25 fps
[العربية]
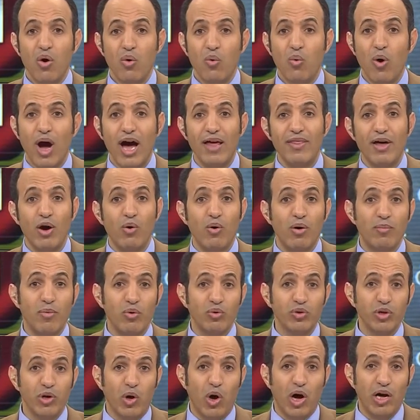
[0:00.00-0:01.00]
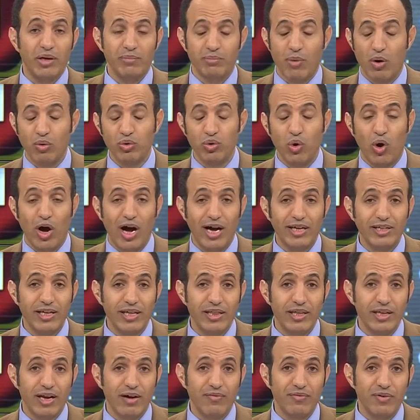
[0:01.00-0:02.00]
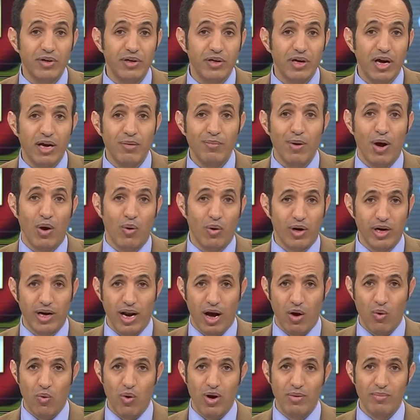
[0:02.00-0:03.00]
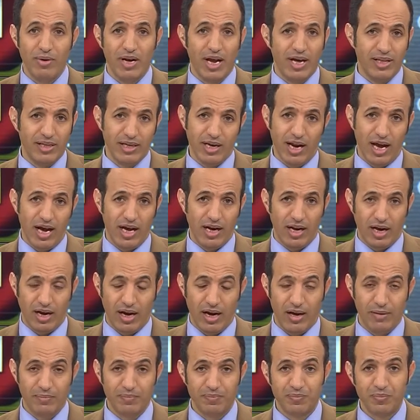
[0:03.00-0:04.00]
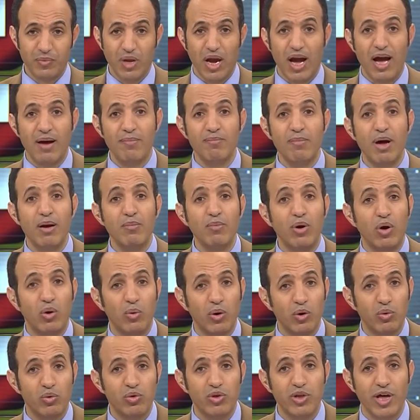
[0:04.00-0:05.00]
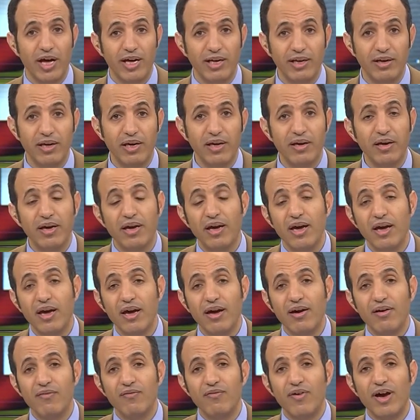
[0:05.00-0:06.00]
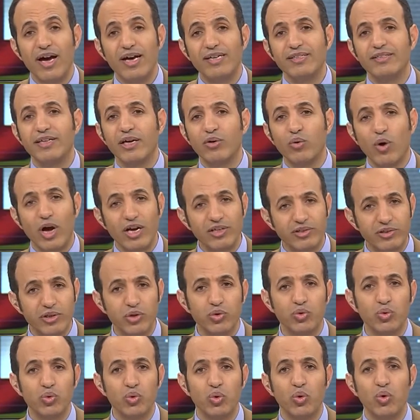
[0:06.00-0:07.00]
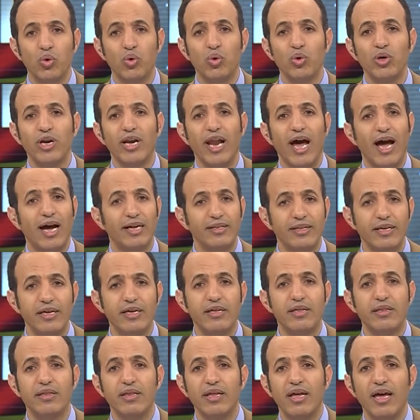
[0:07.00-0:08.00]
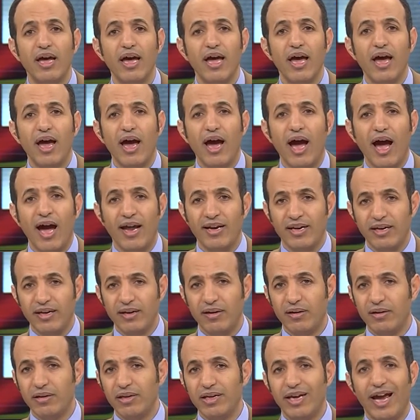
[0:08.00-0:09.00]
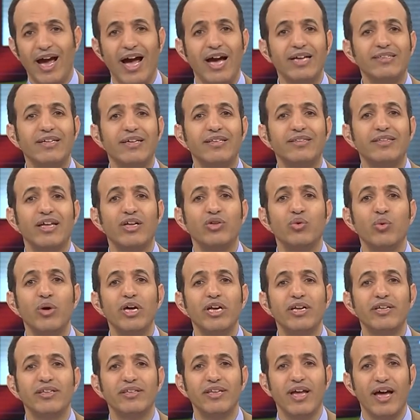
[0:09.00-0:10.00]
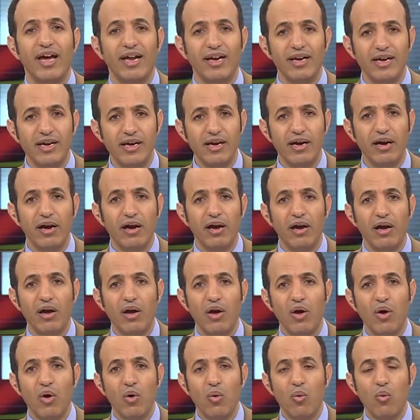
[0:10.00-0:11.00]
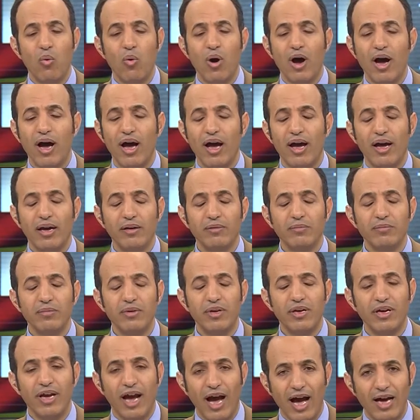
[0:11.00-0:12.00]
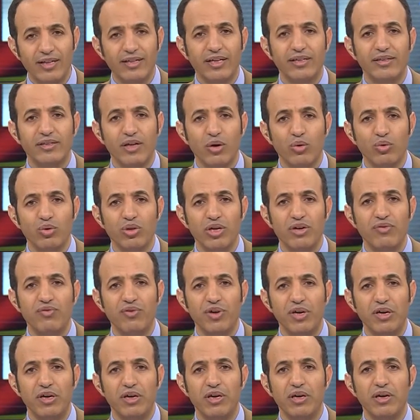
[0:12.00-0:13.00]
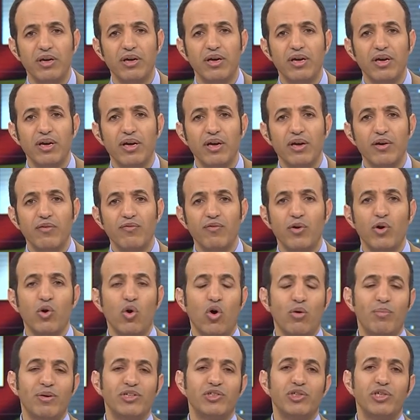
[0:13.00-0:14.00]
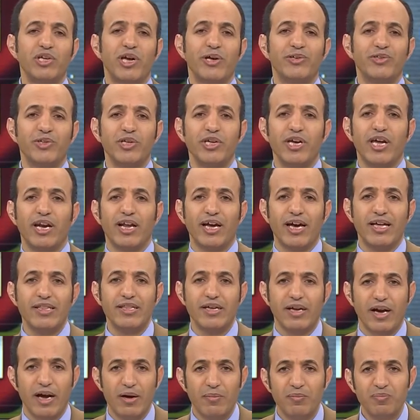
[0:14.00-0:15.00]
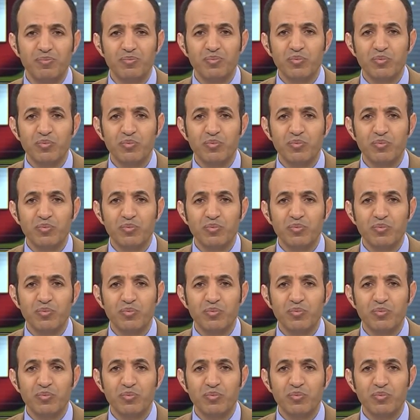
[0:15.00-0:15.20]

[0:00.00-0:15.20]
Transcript: وهذا هو موضوع, موضوع حديثنا في المحور الأول من هذه الحلقة أما المحور الثاني فسنخصصه للحديث عن إعادة تدوير التاريخ وإعادة توظيفه في اللعبة السياسية القذرة